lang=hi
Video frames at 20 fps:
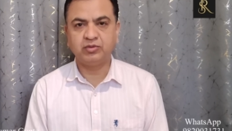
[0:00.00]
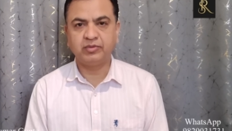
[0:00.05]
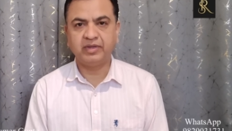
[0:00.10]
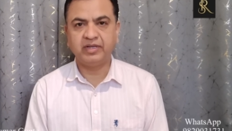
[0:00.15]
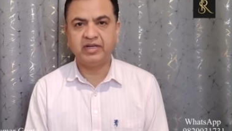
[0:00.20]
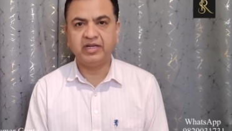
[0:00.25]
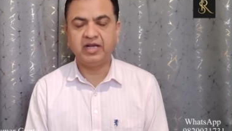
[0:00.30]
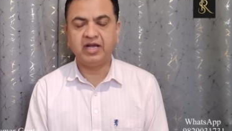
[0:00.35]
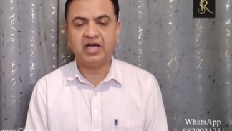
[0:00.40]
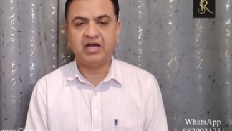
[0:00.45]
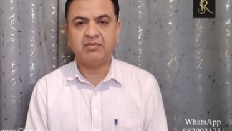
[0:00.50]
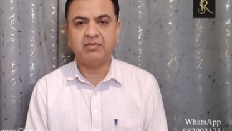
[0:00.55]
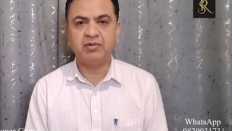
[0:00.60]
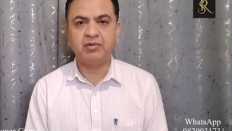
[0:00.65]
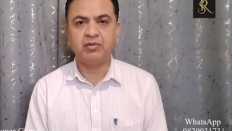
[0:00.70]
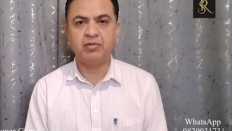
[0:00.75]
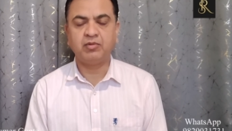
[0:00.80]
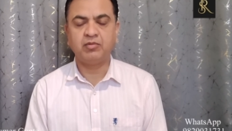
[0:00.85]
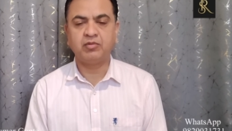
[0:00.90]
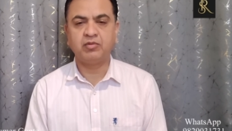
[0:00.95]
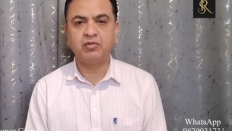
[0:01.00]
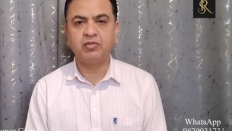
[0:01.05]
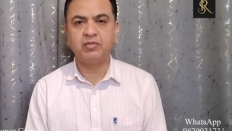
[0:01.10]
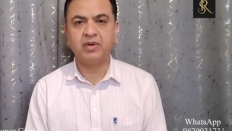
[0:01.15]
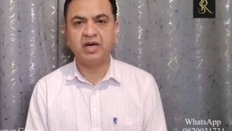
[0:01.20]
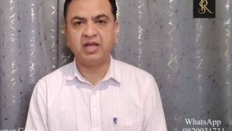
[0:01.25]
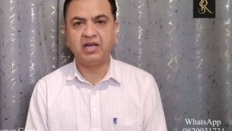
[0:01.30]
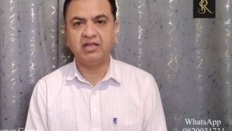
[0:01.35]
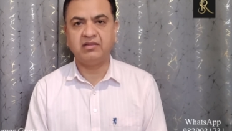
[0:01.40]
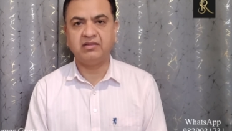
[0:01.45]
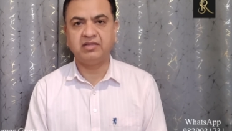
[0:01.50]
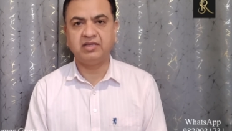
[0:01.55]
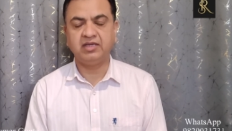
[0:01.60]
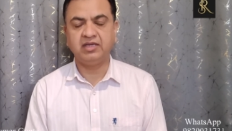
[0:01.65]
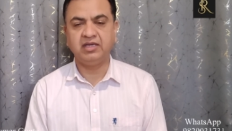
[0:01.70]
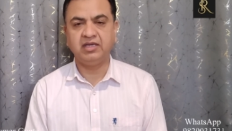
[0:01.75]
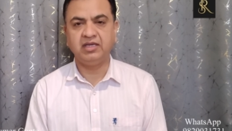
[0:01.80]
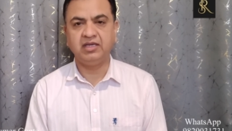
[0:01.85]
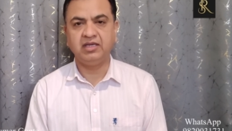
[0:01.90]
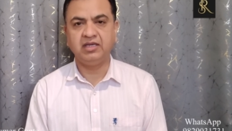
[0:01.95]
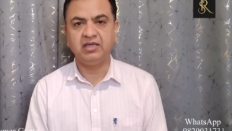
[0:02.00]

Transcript: तो मैंने आप लोगों को भारत की